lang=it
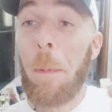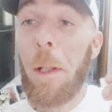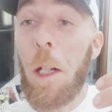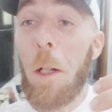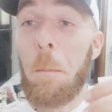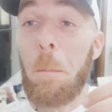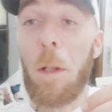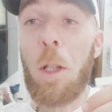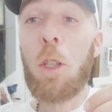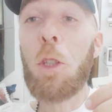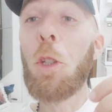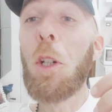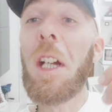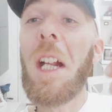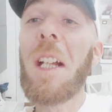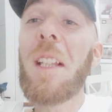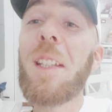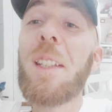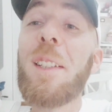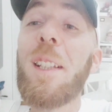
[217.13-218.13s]
per il
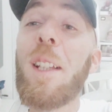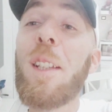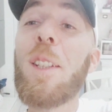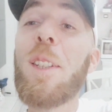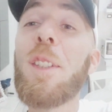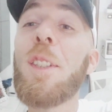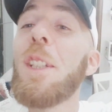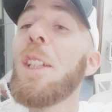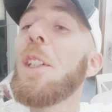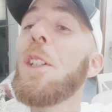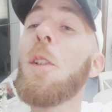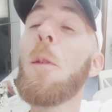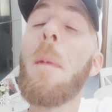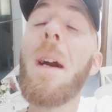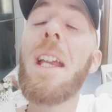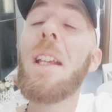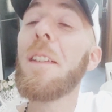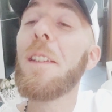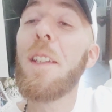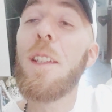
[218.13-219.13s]
peggiore assassino
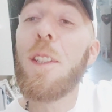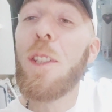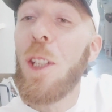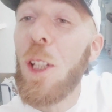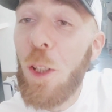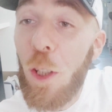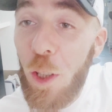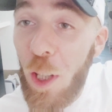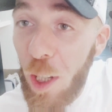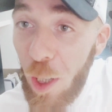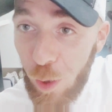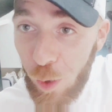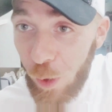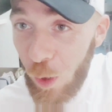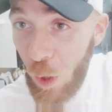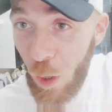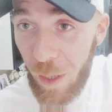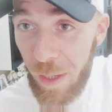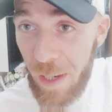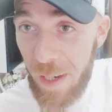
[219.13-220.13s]
mai esistito nella
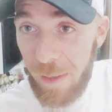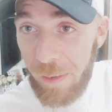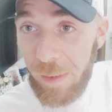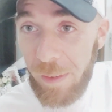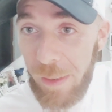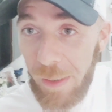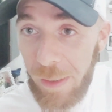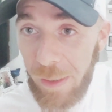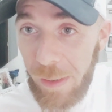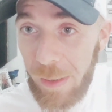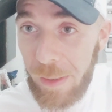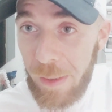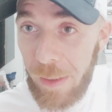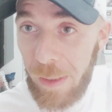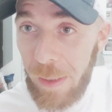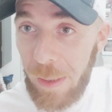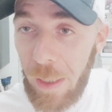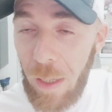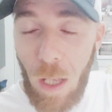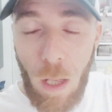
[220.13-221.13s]
storia.
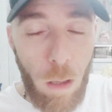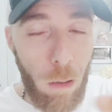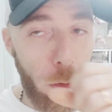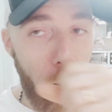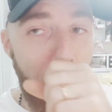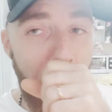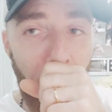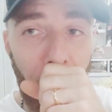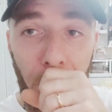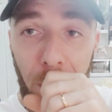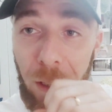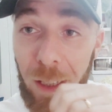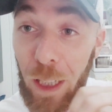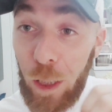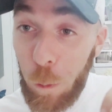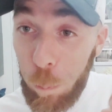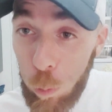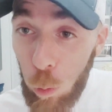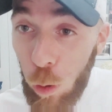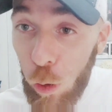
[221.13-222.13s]

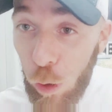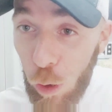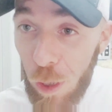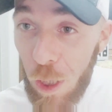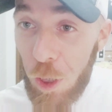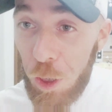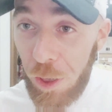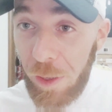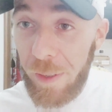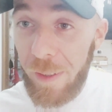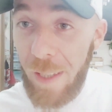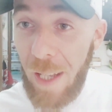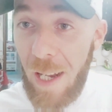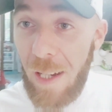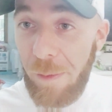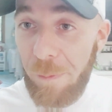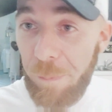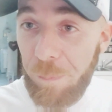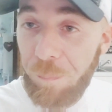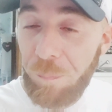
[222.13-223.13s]
l'espulsione ci
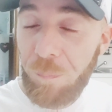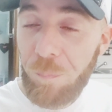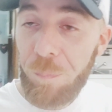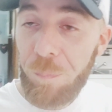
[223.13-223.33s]
sta,